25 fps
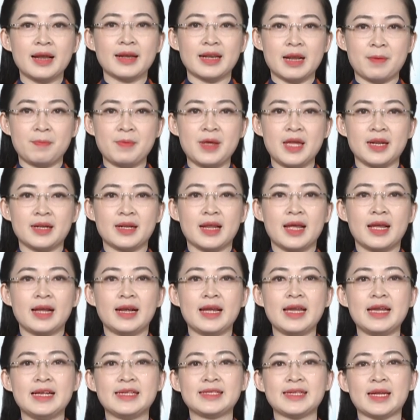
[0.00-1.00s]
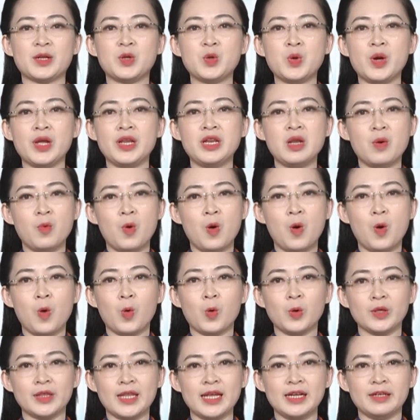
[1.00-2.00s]
Đặc biệt, khi chăn nuôi nông hộ
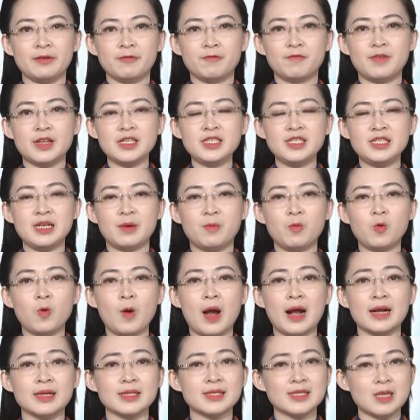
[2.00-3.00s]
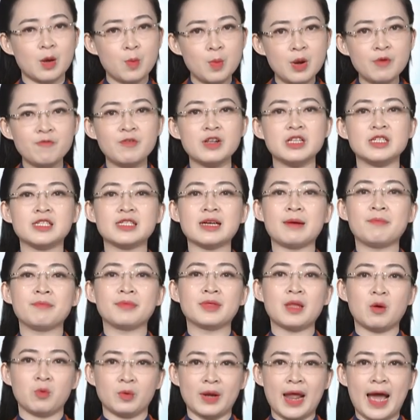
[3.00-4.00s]
của tỉnh vẫn chiếm khoảng 60%
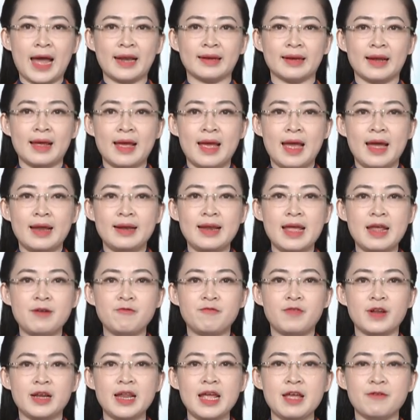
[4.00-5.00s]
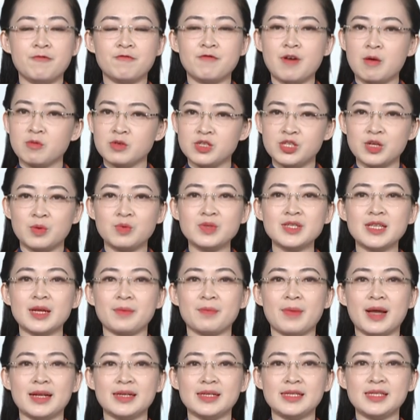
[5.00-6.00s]
tổng đàn, nên vấn đề phòng chống
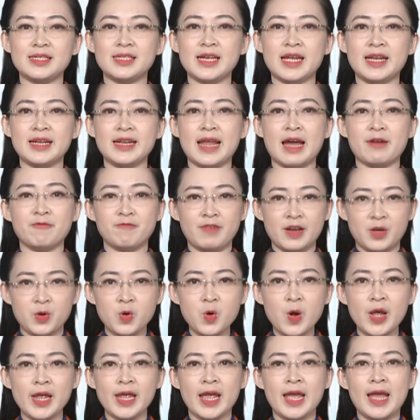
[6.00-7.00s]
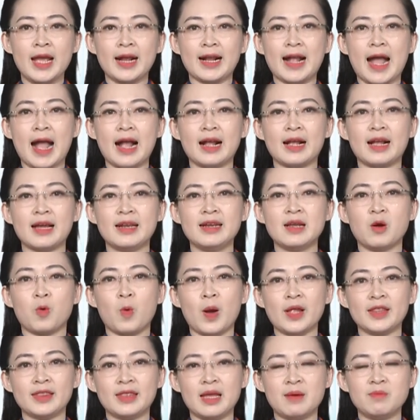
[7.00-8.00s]
dịch bệnh trên đàn vật nuôi càng cần được
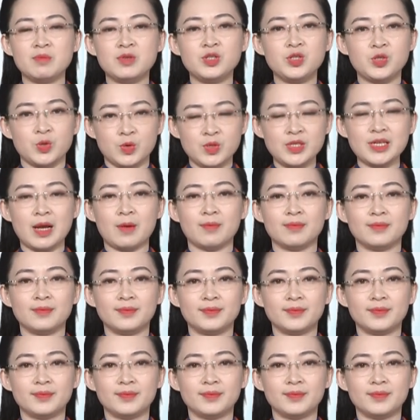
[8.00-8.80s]
quan tâm chú trọng.